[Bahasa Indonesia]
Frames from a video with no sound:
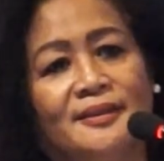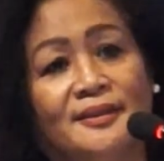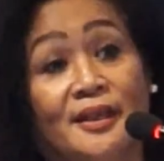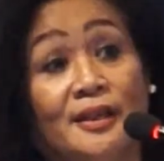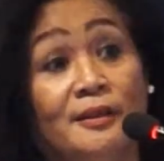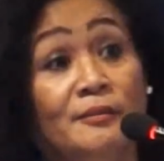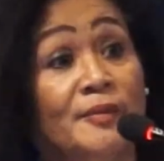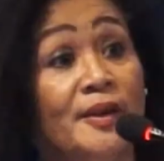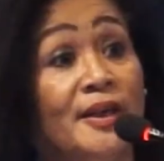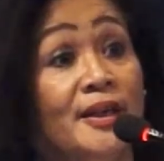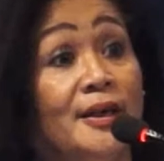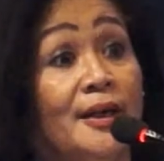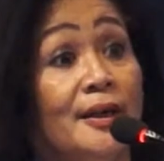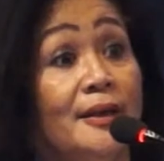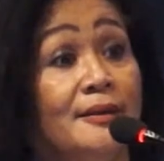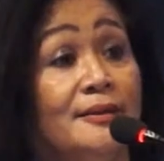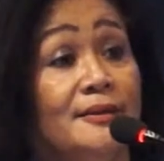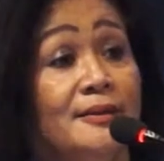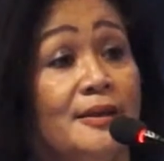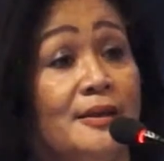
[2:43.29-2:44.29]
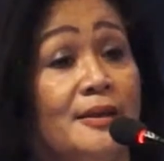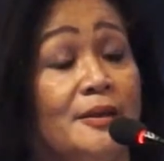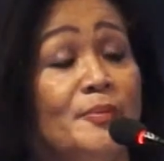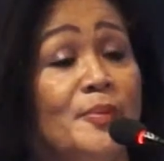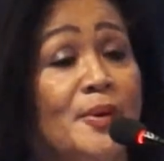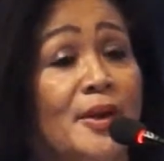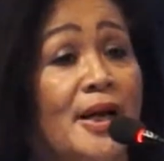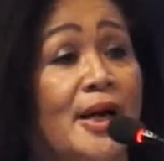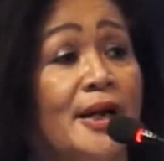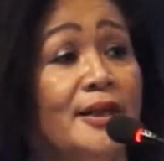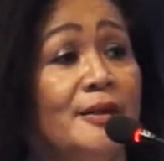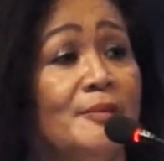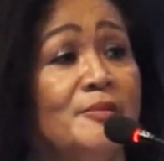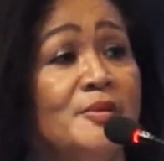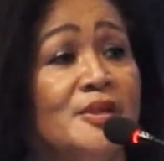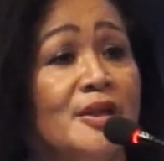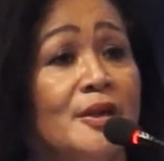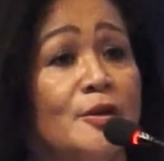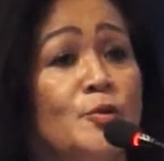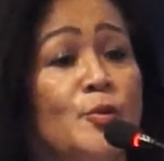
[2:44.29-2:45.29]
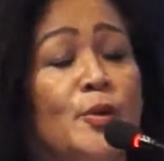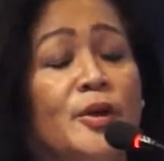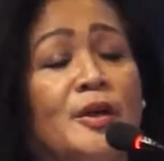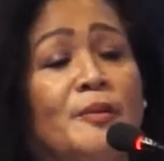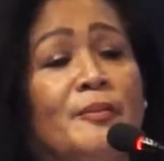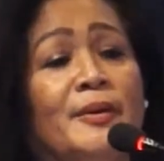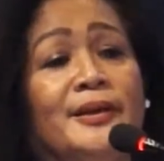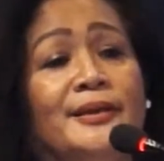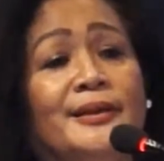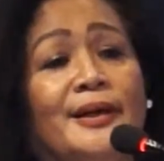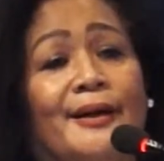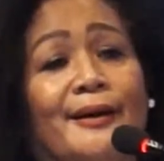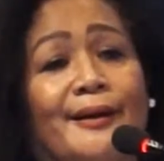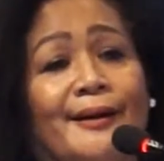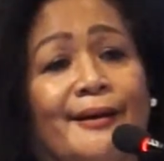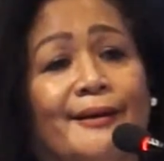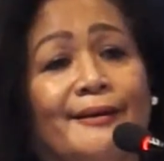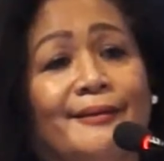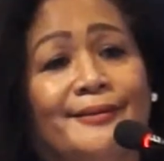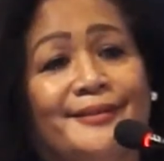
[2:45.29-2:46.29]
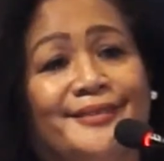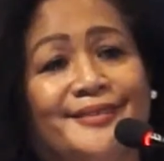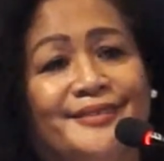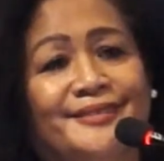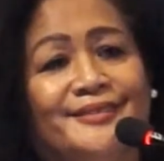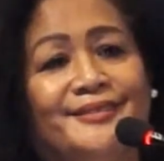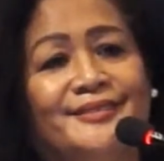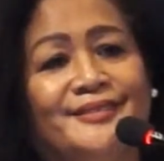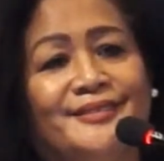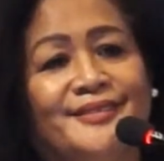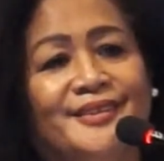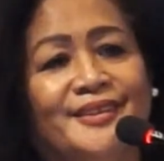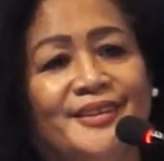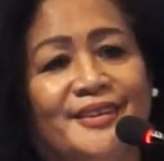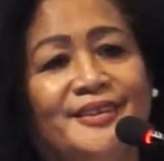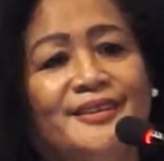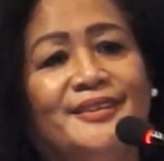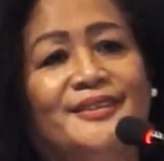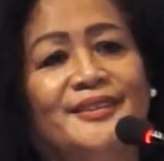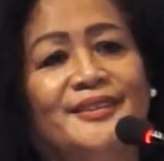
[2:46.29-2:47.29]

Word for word: kan mereka ini pilihannya bisa duitnya banyak ya.